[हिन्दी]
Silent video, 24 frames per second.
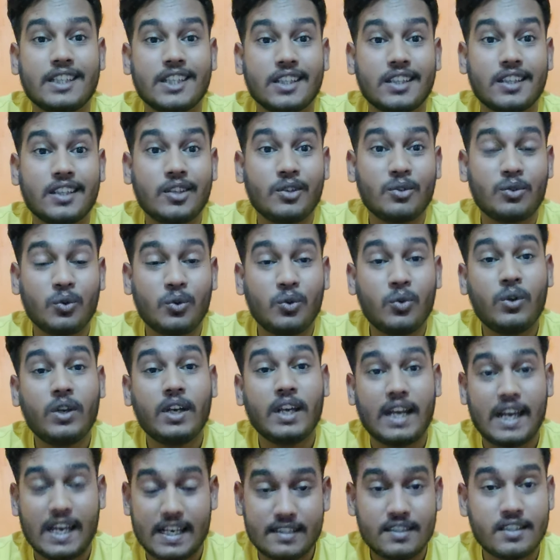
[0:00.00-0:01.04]
कि
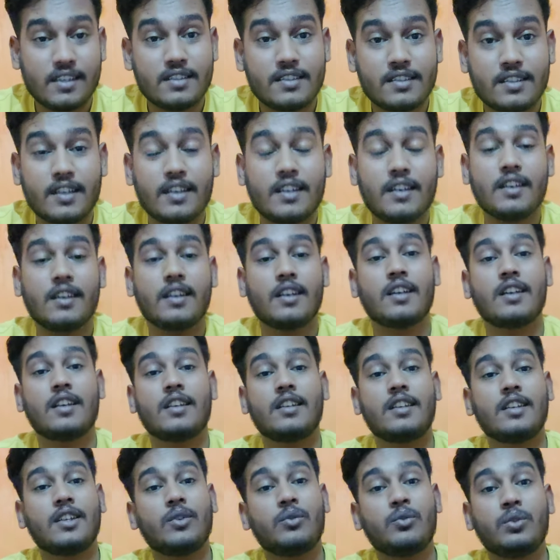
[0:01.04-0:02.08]
लोग ऐसे ऐसे हैं
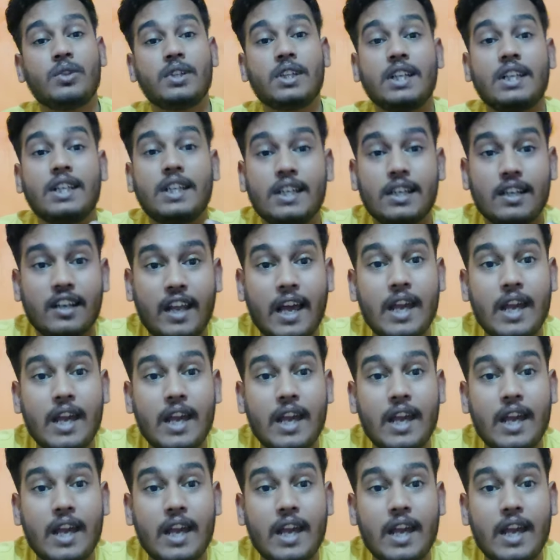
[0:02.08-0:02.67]
कि उनके लिए